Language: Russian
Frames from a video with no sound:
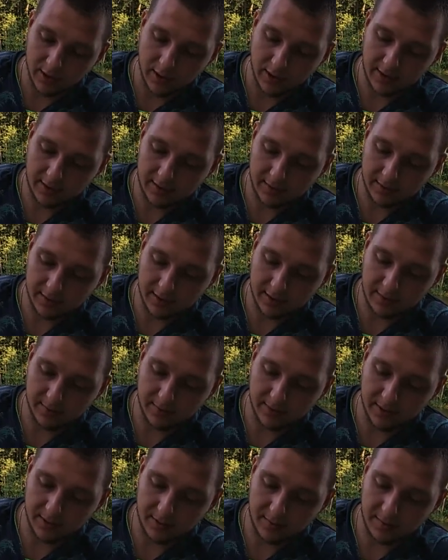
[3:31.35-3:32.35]
Это, скажем
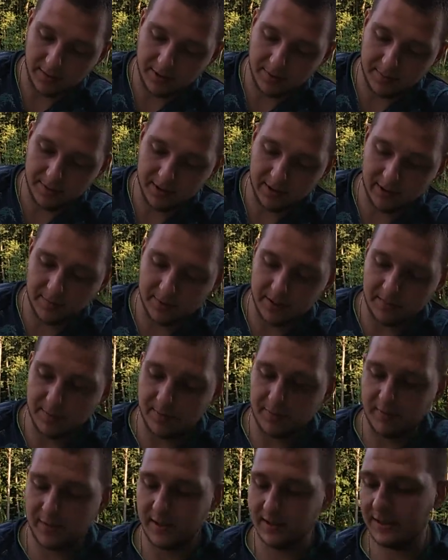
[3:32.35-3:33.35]
так, мы не пытаемся
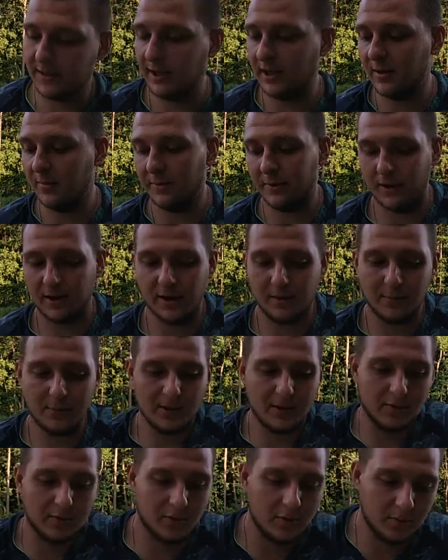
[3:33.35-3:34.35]
ПВ-стиком
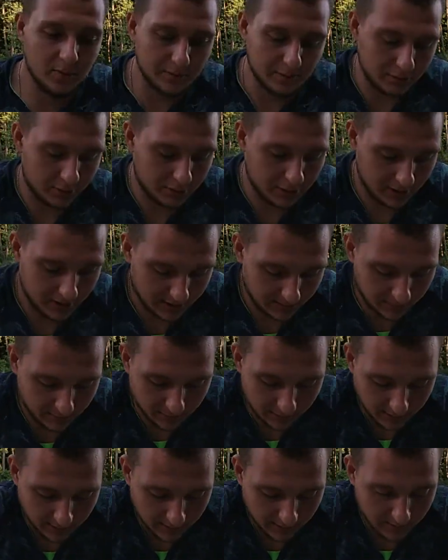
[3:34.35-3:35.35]
накормить ни в коем случае рыбу.
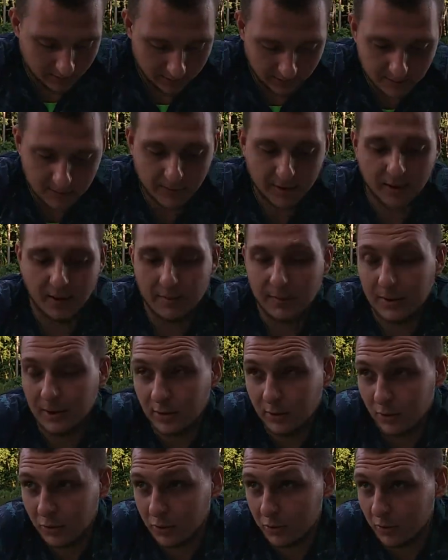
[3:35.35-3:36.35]
Мы покормили
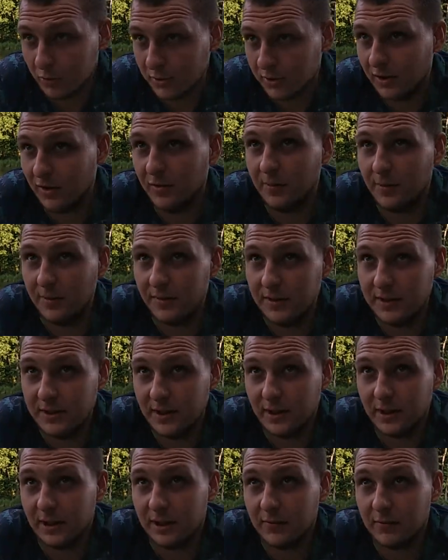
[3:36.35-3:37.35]
точку, ставим
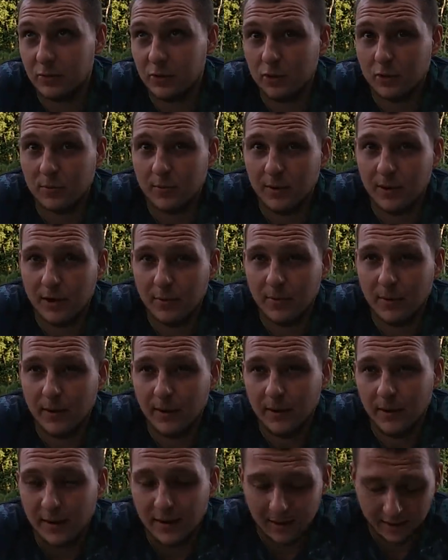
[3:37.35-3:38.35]
ПВ-стик для того, чтобы как бы
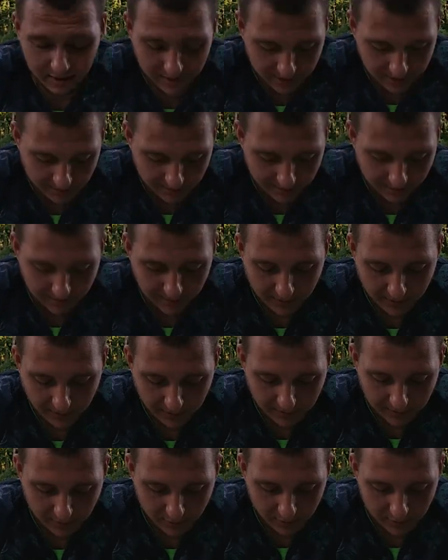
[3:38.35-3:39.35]
нашей
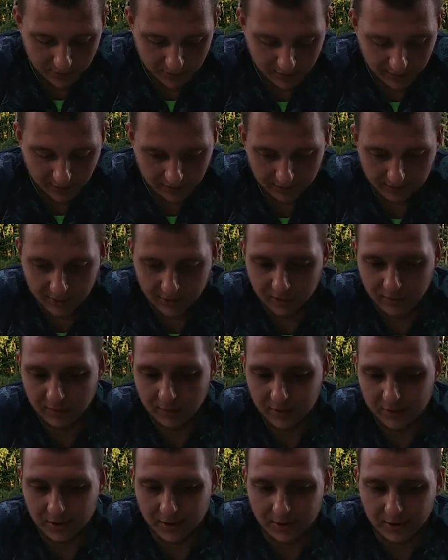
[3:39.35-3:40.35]
приманке больше сделать
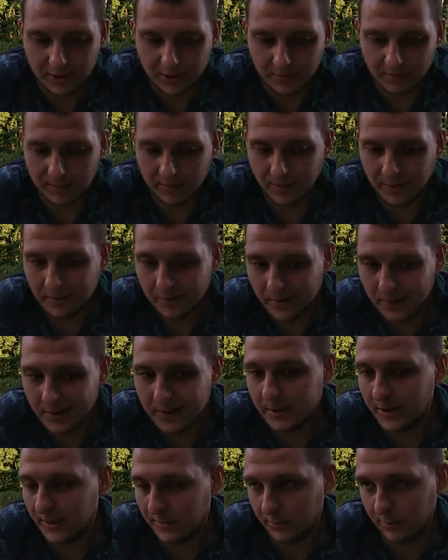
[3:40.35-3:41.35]
пищевой сигнал,
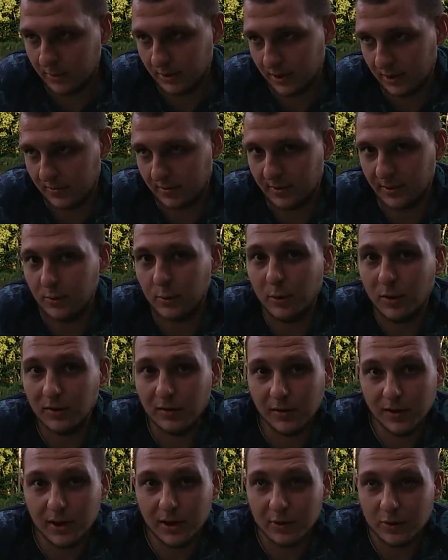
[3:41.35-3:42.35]
приманить рыбу, скажем так,
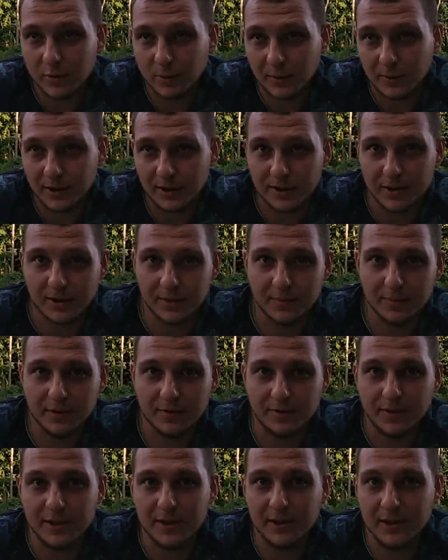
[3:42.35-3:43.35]
уговорить ее подойти,
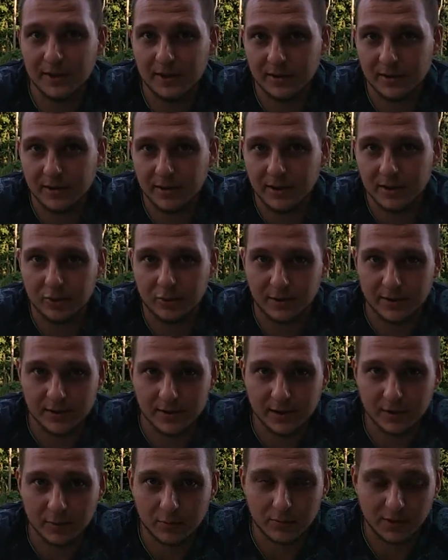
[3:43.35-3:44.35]
именно выделить нашу
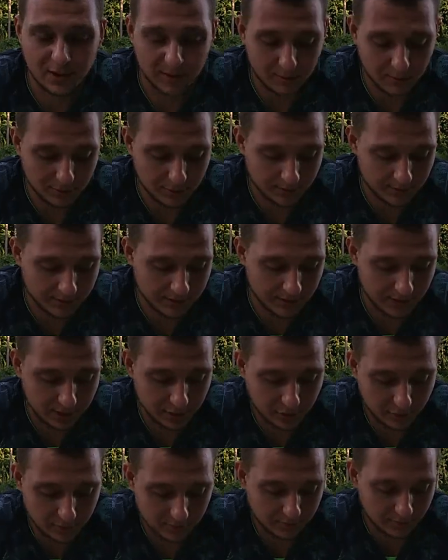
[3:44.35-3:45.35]
насадку на рабочем столе,
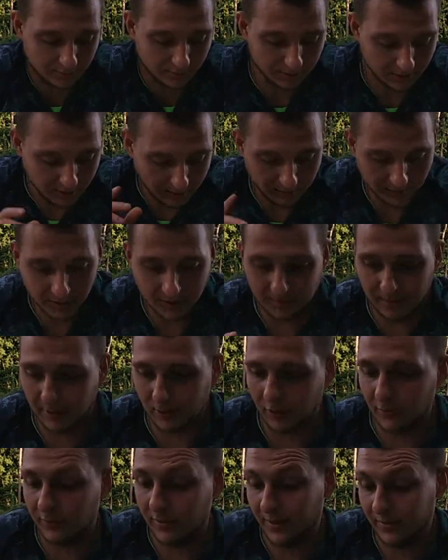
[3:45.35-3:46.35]
чтобы была
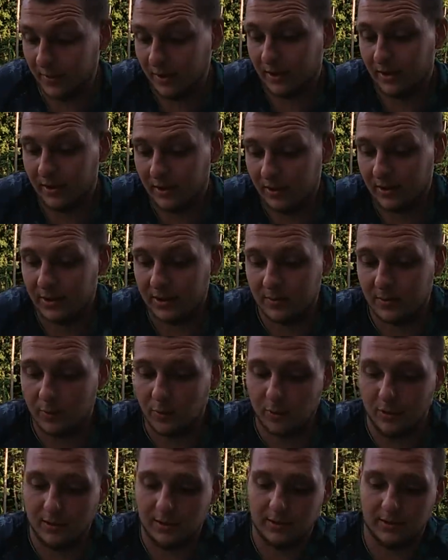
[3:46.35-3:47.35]
поклевка именно на наш
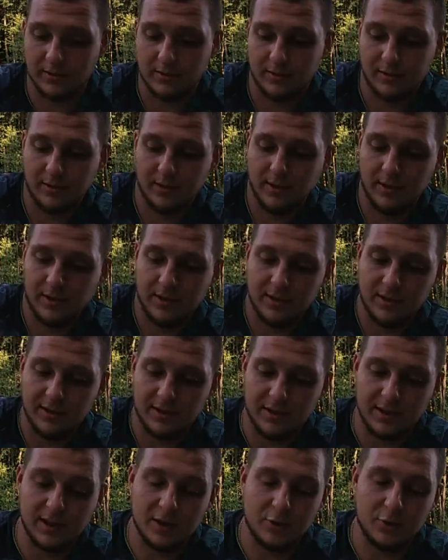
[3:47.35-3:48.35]
бойлер. Из
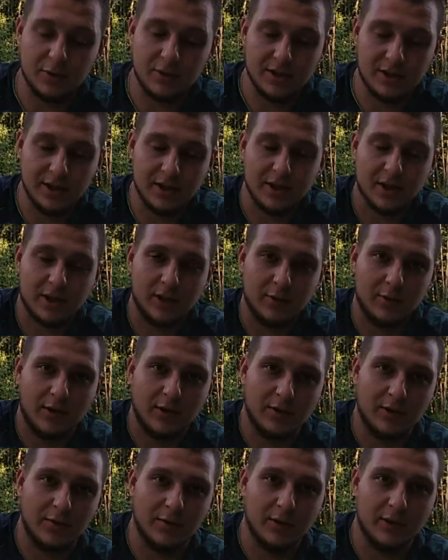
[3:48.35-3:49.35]
тысячу частичек,
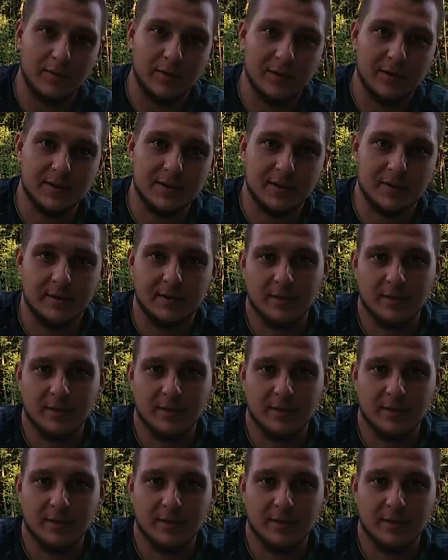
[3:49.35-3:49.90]
которые у него там есть.